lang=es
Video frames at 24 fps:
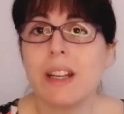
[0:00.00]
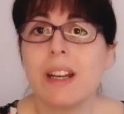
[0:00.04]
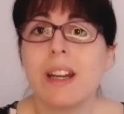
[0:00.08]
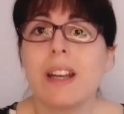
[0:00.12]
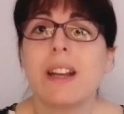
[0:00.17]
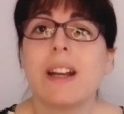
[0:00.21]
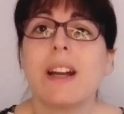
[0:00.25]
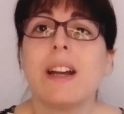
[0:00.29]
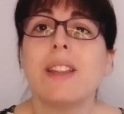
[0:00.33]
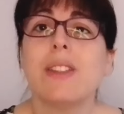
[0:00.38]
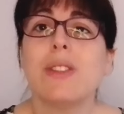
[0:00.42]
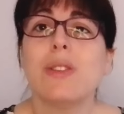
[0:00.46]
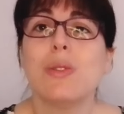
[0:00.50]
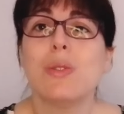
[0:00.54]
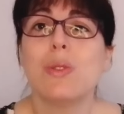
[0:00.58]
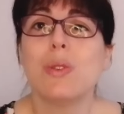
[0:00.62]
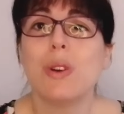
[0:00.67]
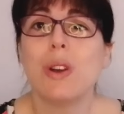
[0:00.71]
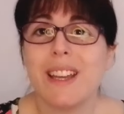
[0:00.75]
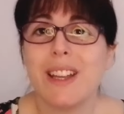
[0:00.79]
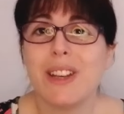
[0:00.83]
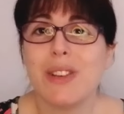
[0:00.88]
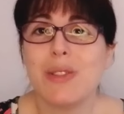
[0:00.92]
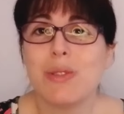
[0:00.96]
cargando
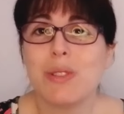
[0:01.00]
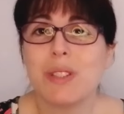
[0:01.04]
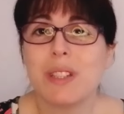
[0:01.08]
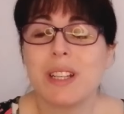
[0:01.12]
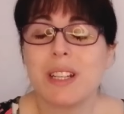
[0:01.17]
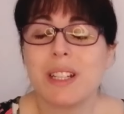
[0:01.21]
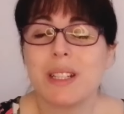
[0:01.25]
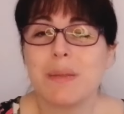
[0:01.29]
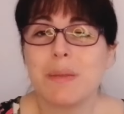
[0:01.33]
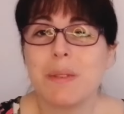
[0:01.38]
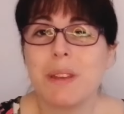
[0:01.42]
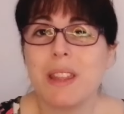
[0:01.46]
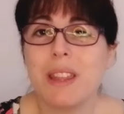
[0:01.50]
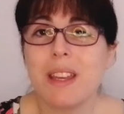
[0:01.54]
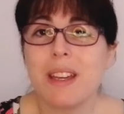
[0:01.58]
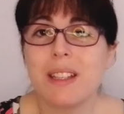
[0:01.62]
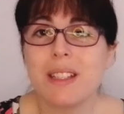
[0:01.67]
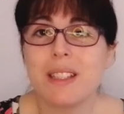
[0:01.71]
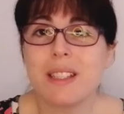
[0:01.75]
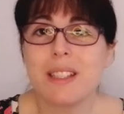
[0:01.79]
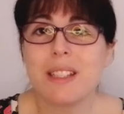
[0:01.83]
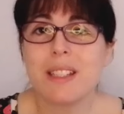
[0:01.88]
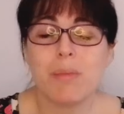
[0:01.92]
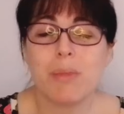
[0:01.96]
en nuestras
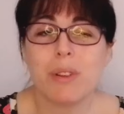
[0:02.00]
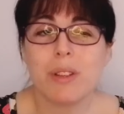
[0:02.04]
vidas,